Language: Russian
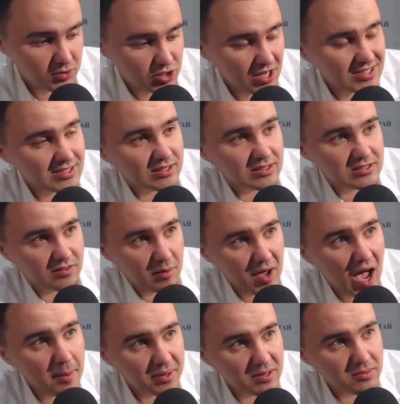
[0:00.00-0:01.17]
помещается так
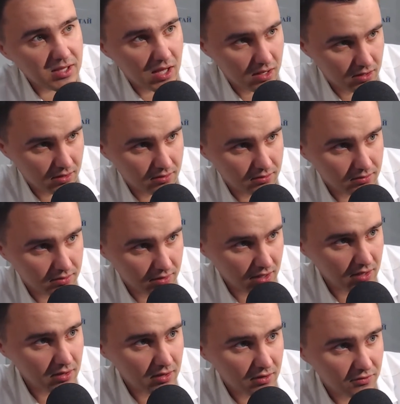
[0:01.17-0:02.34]
называемое обременение
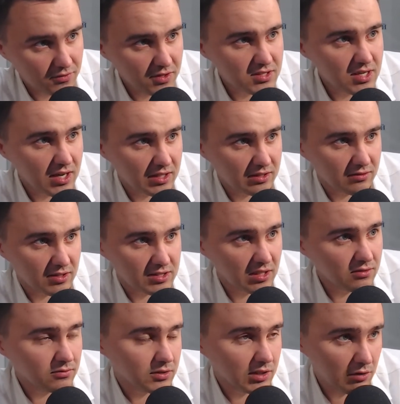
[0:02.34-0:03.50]
да, в виде этого
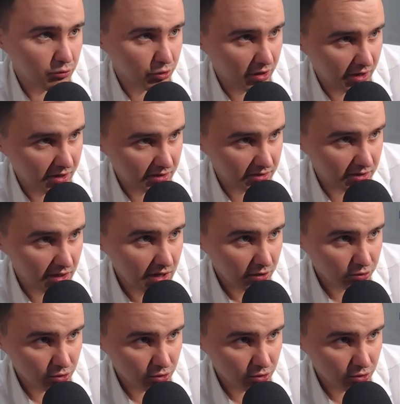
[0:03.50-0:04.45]
самого договора ренты.